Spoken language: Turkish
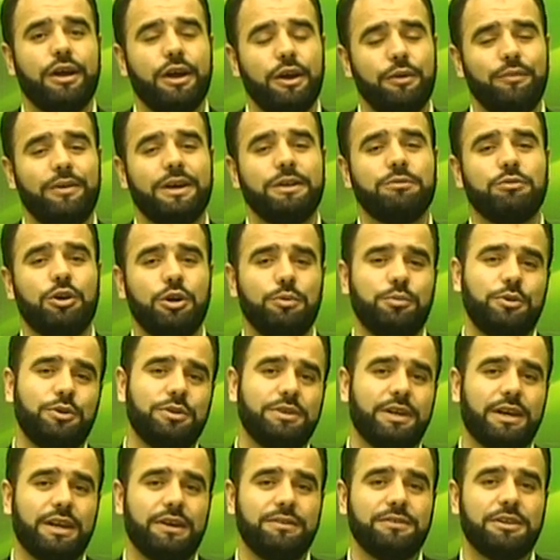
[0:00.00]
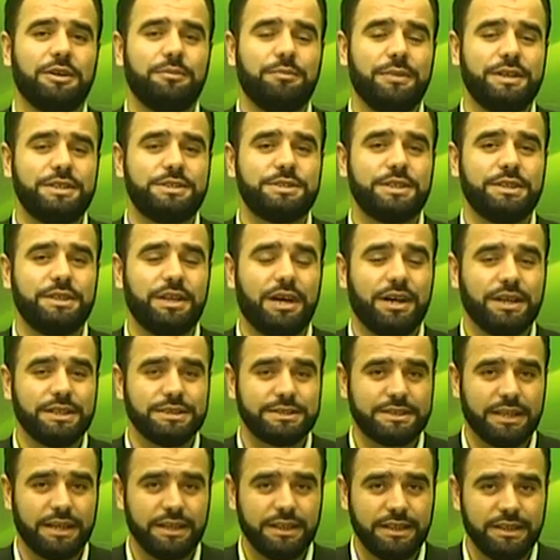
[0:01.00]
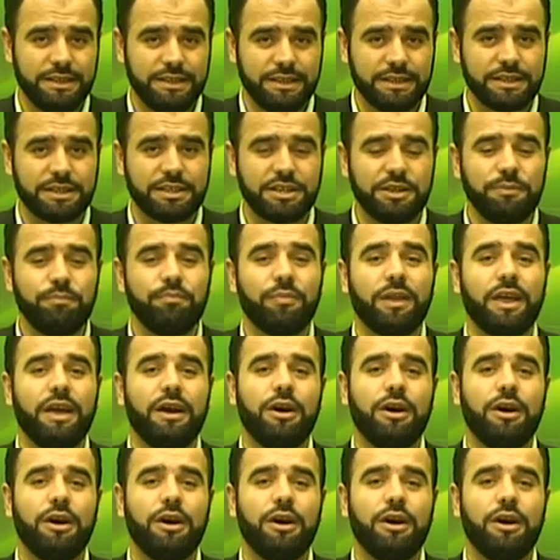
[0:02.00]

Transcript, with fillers: Efendim öbür tarafta Mescid-i Aksa'yı yıkıp